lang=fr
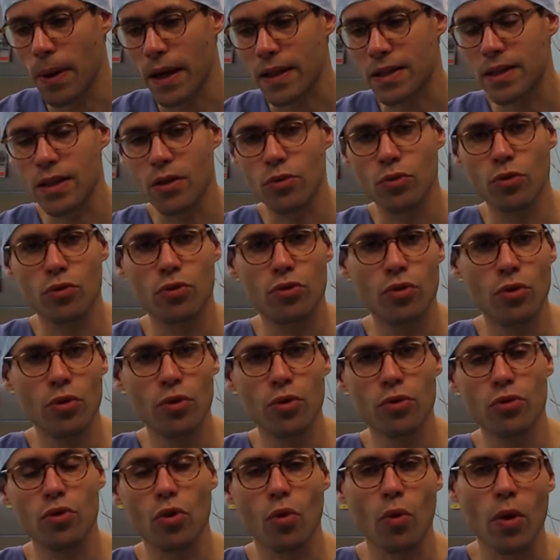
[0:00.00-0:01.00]
partir de
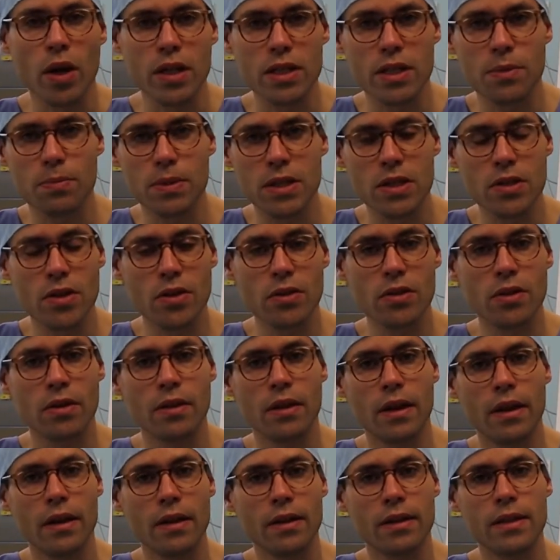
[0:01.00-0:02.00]
2-3
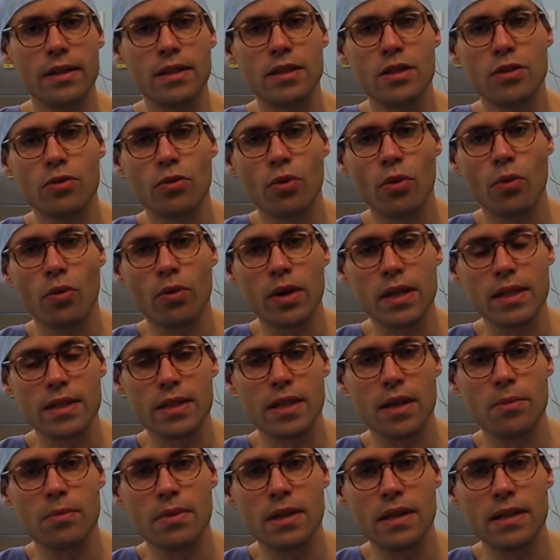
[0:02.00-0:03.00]
épisodes qui signeront
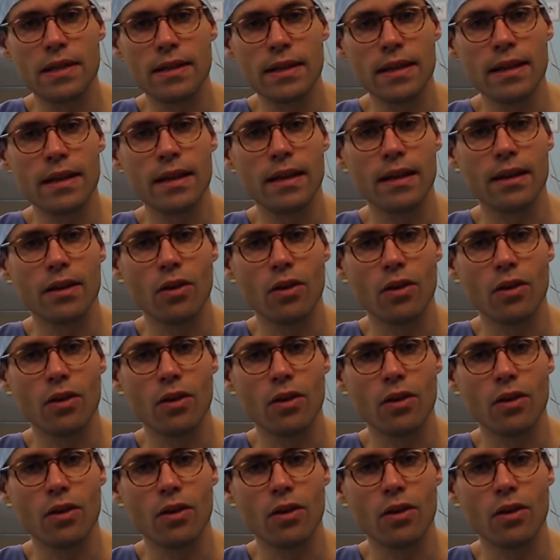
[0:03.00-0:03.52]
l'instabilité